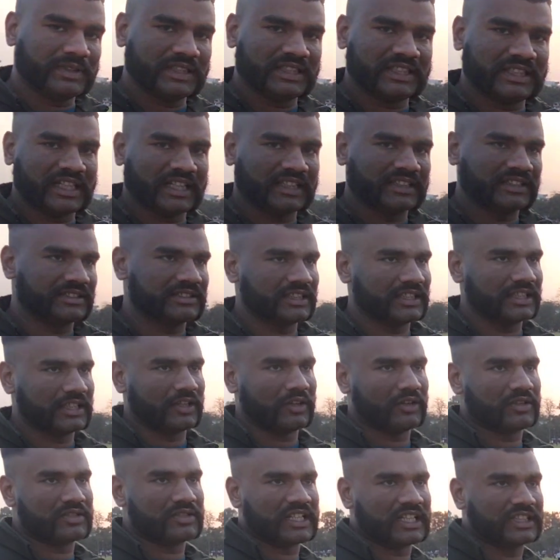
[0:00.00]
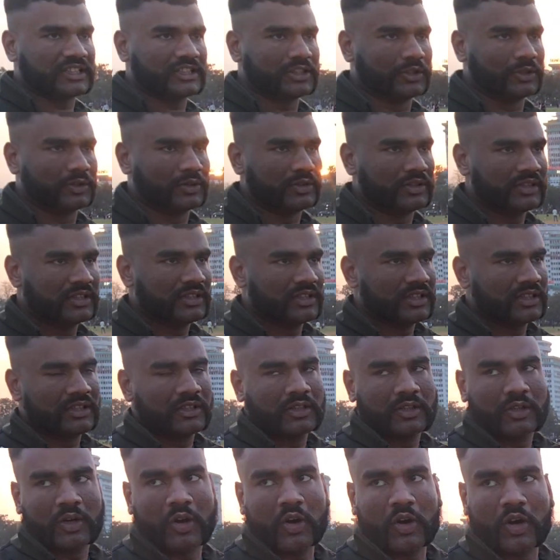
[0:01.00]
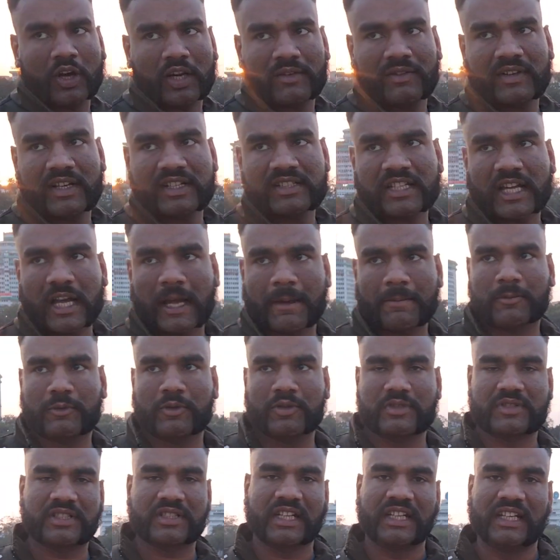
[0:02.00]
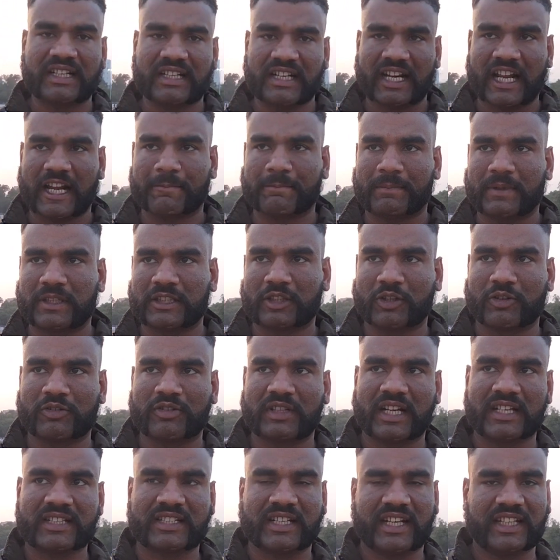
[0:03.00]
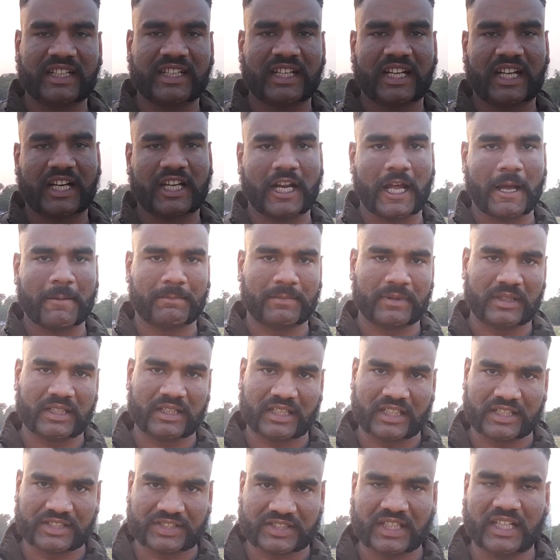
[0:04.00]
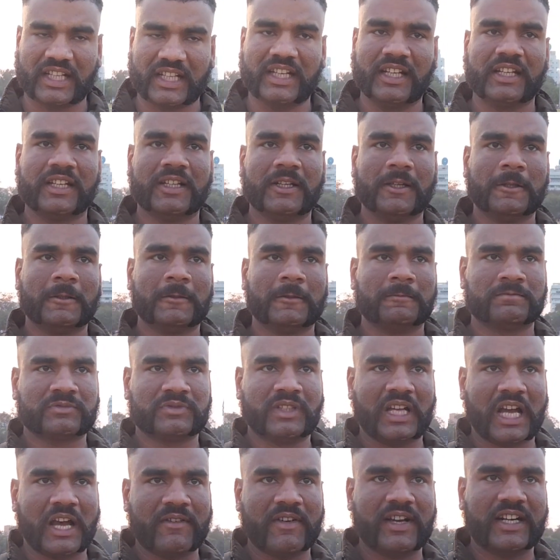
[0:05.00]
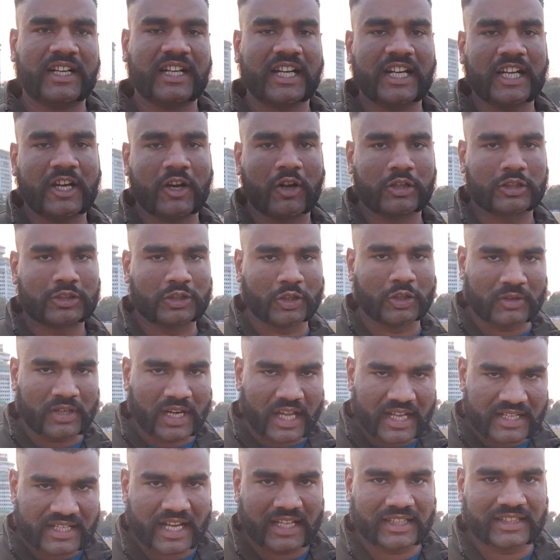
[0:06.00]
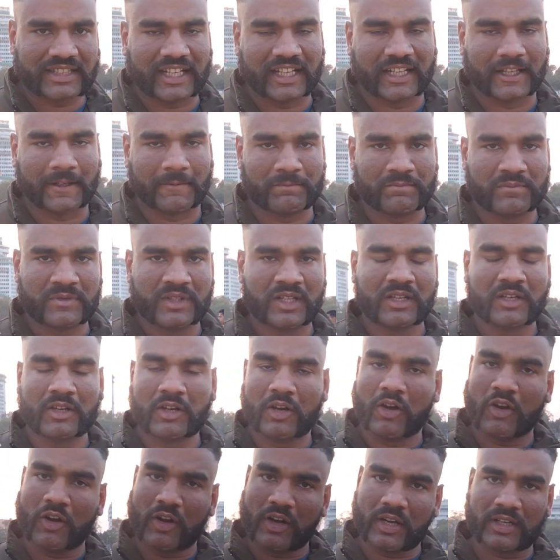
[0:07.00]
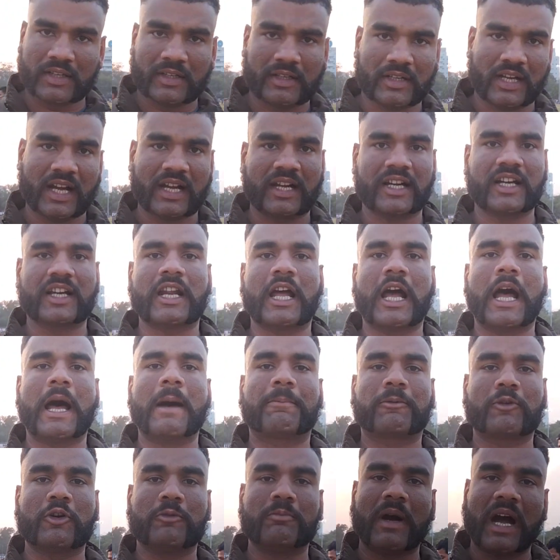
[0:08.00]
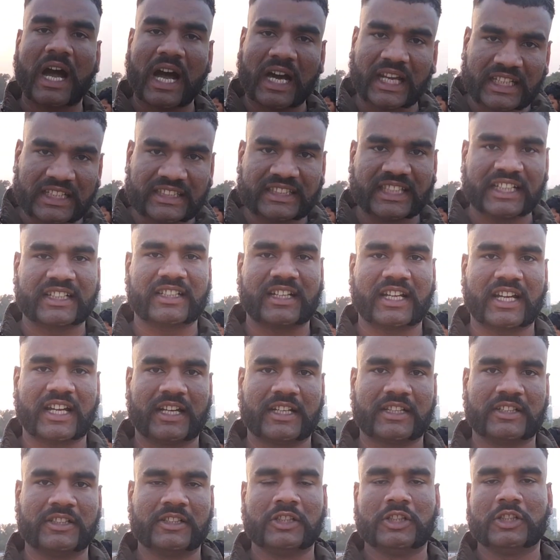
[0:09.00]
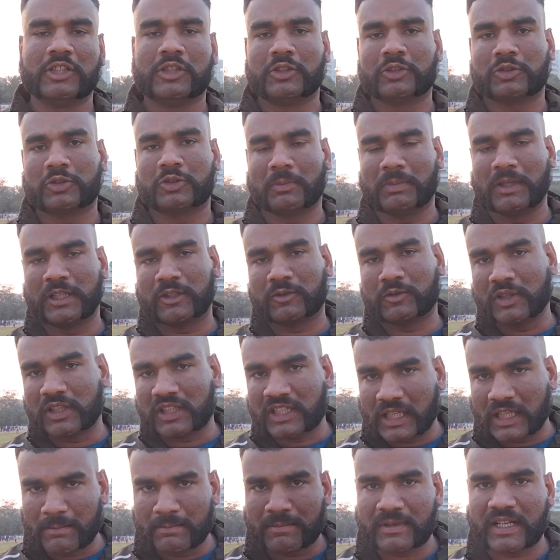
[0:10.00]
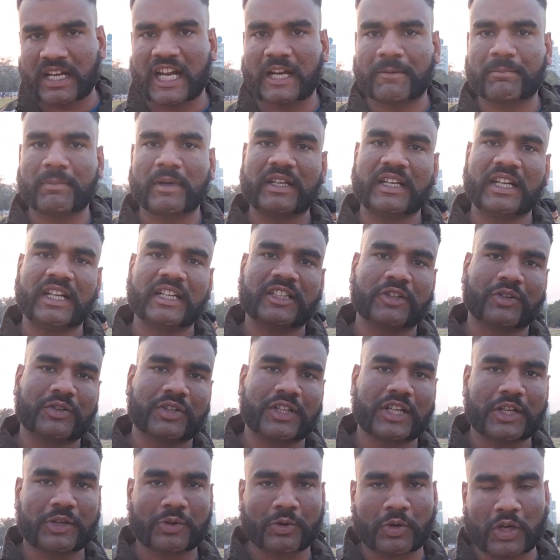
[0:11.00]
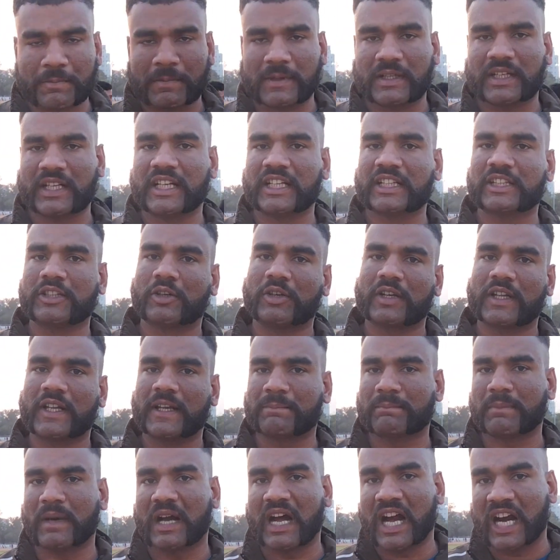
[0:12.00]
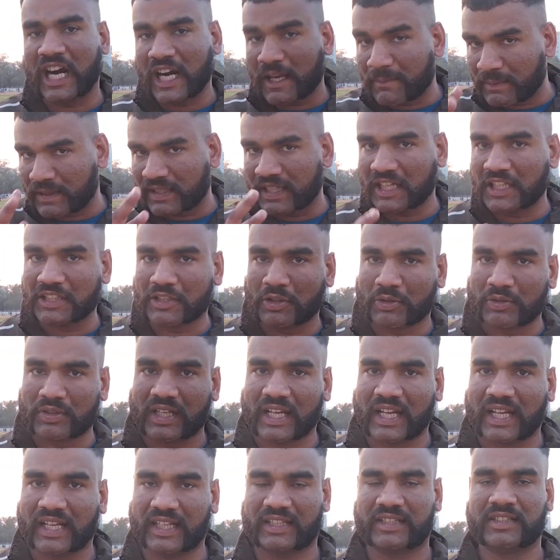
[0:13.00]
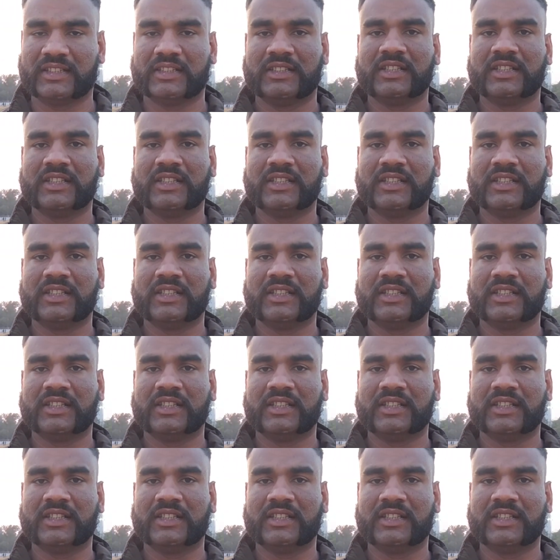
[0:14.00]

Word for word: दिखा दीजिए और साथियों ऑलवेज आपको सही ट्रैक पे दौड़ना चाहिए अगर आप अच्छे धावक हैं और दौड़ना चाहते हैं और अगर आपको बहाली देखना है तो बिल्कुल कम ट्रैक पे नहीं दौड़े रोड पे नहीं दौड़े पहाड़ पे नहीं दौड़ना है